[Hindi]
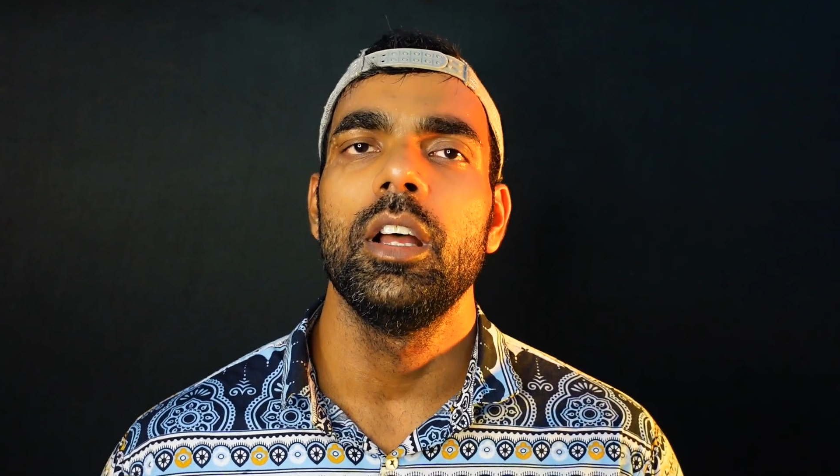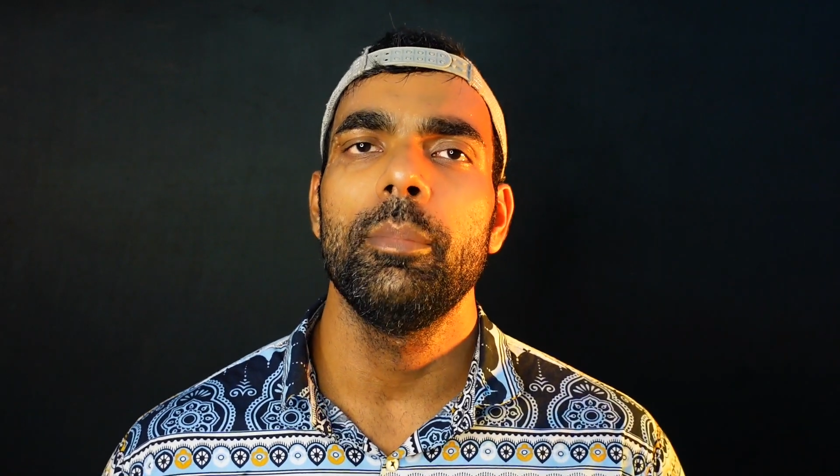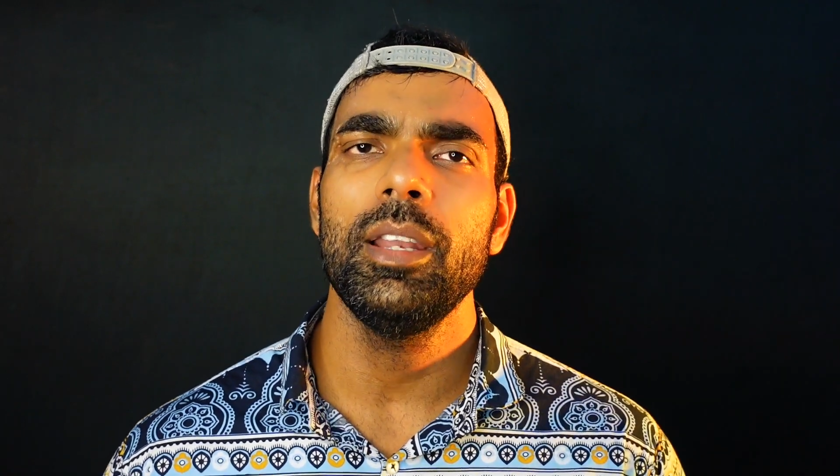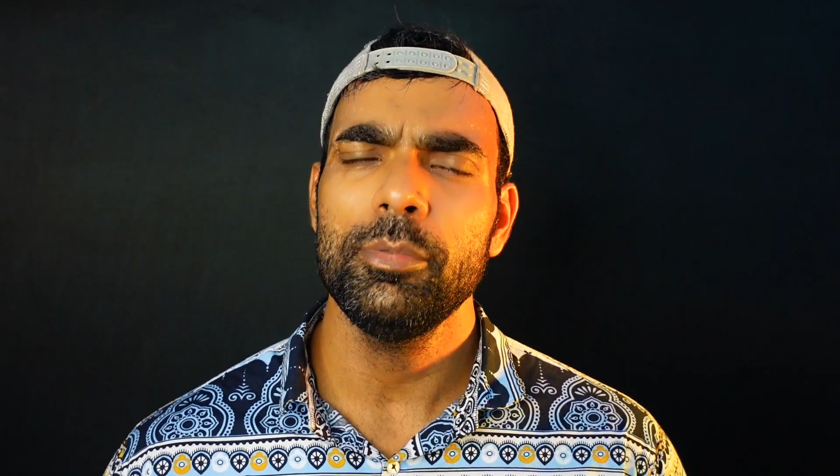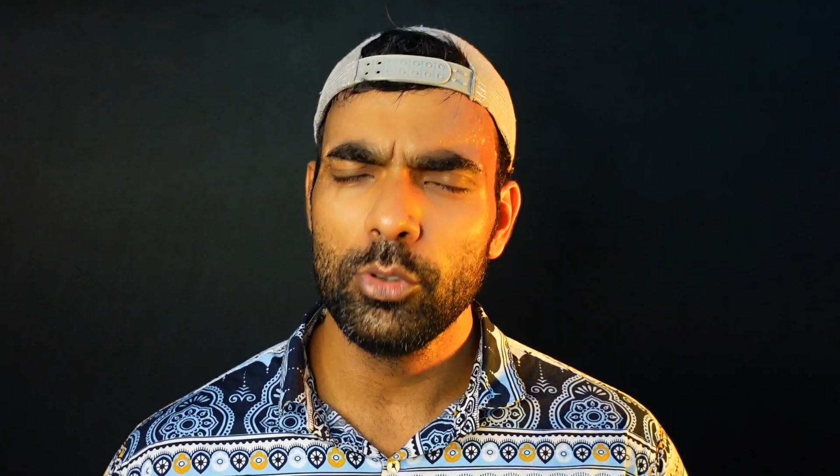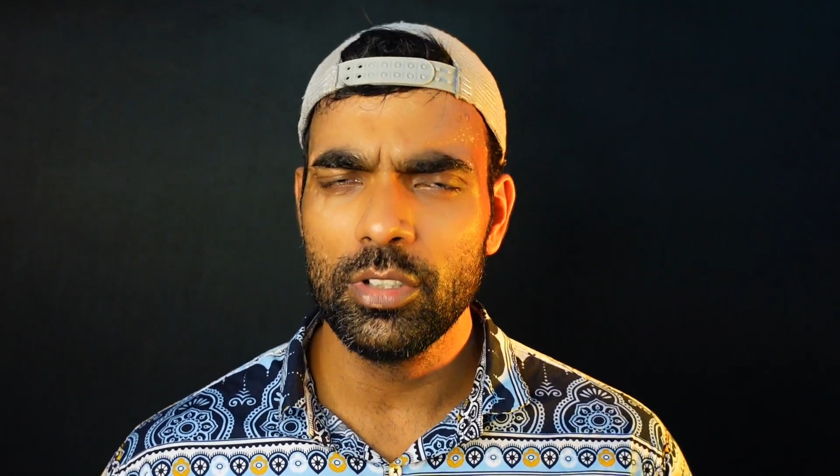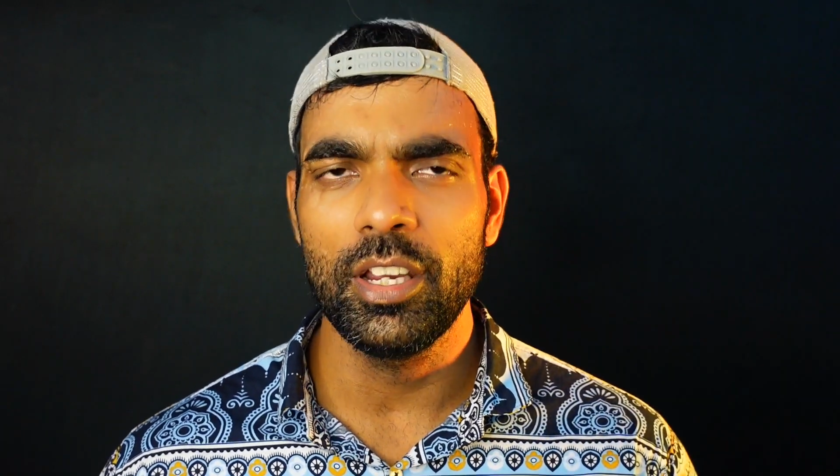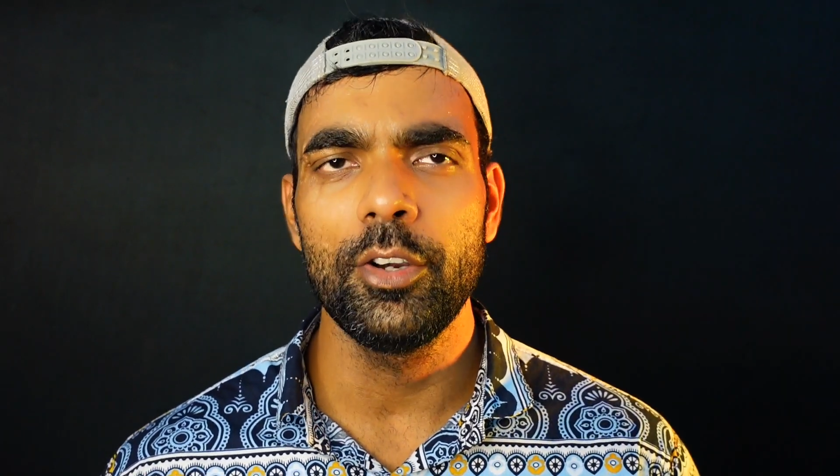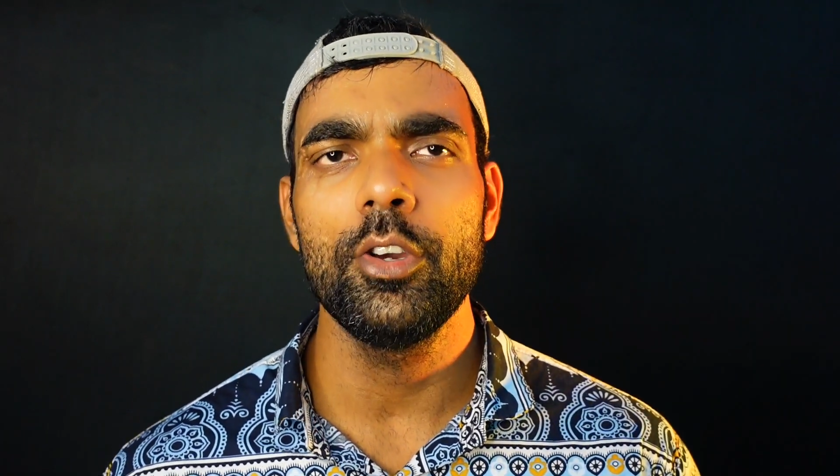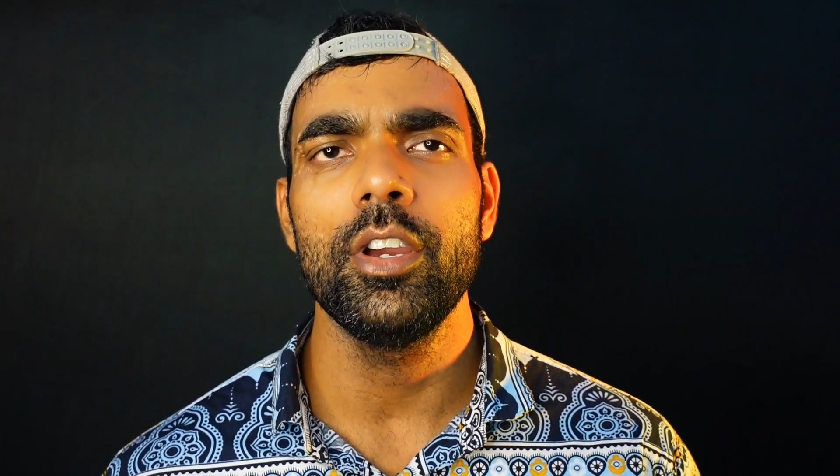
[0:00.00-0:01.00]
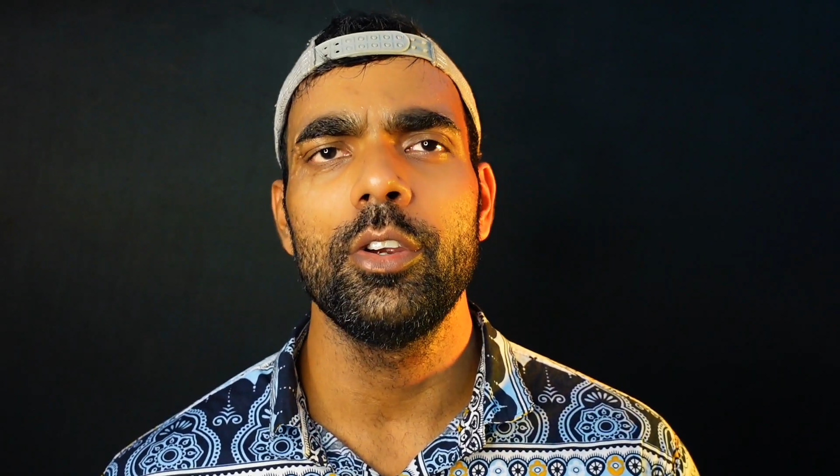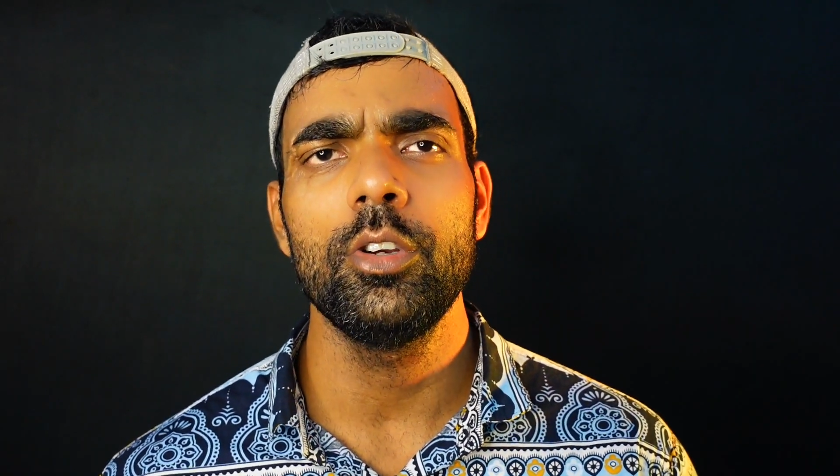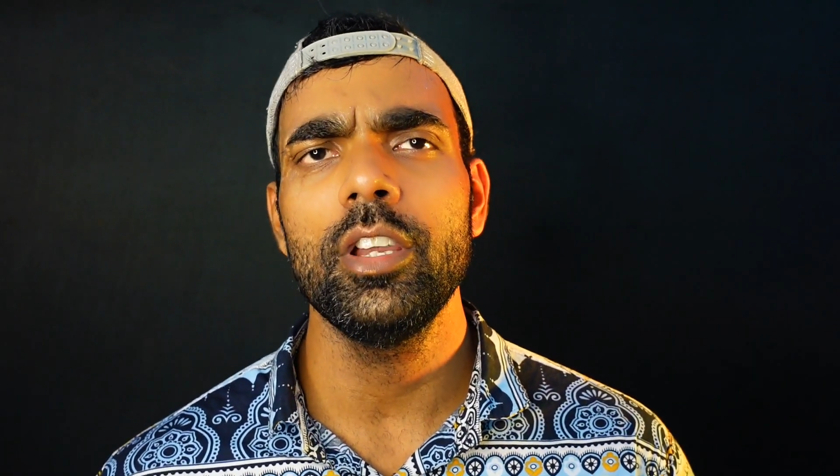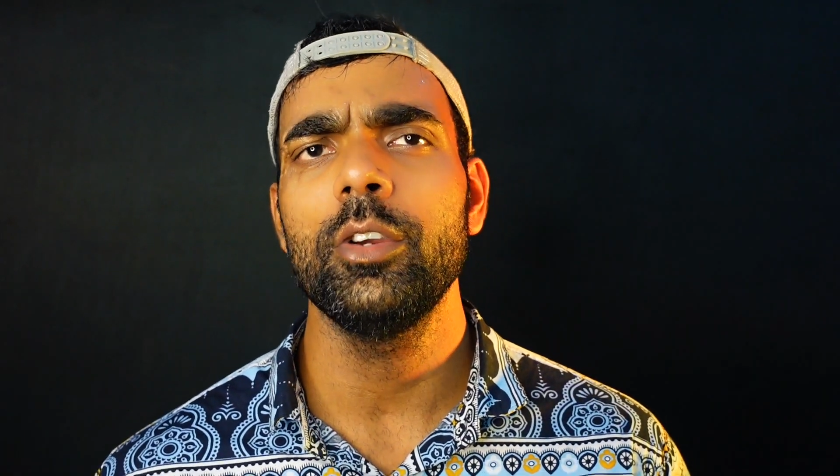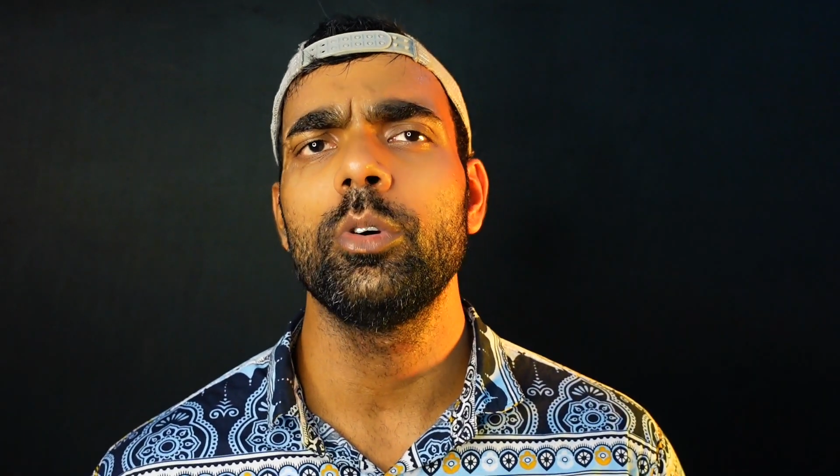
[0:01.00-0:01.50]
मतलब जो हिंडिया
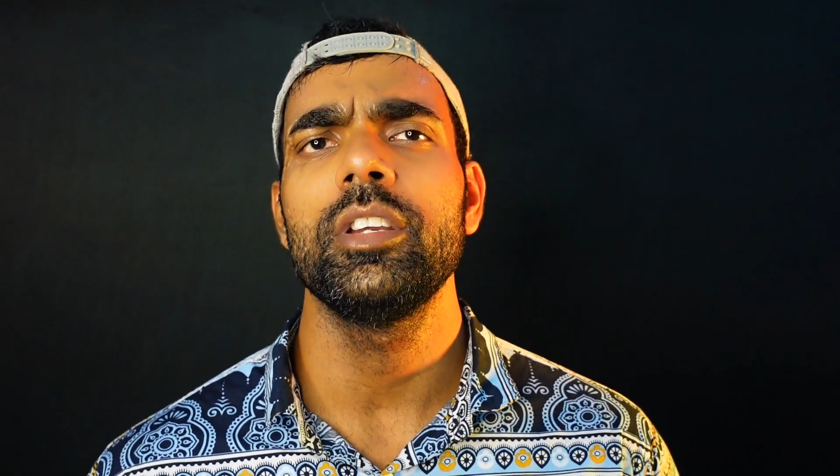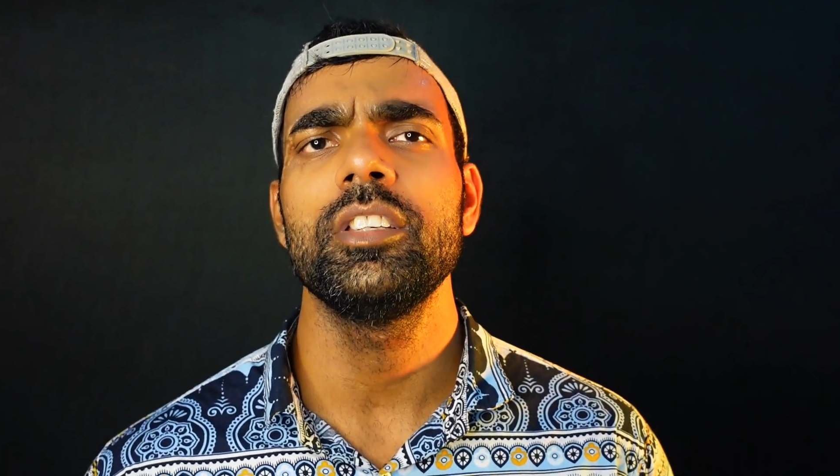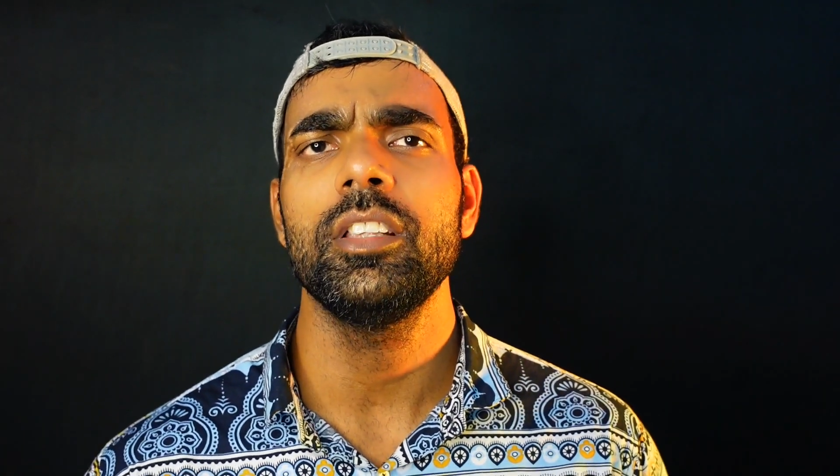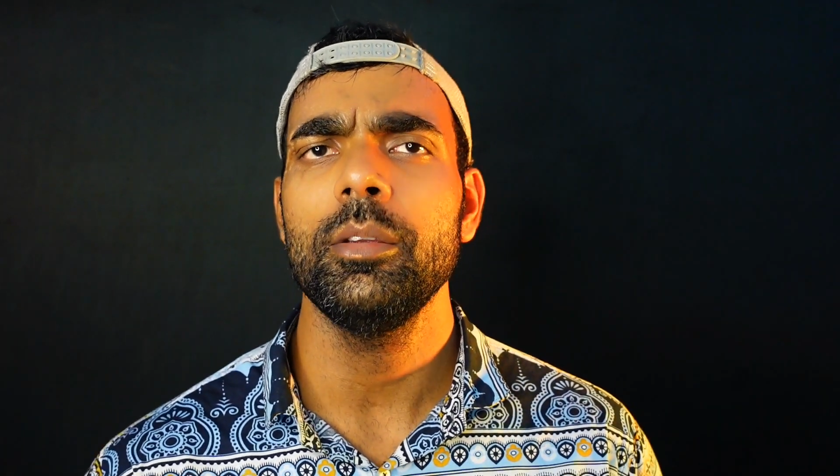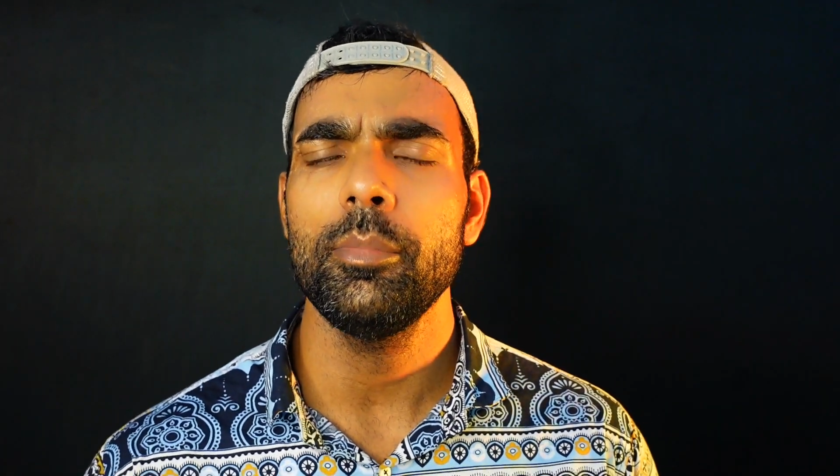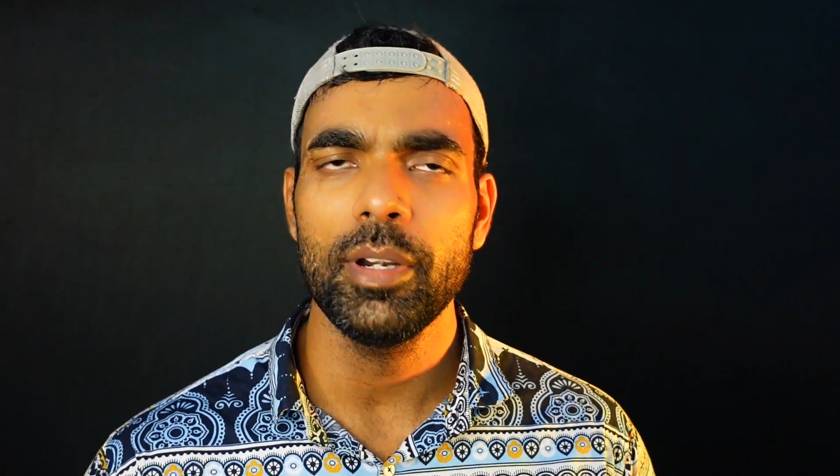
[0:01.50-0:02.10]
हिंडिया हो गई जितनी भी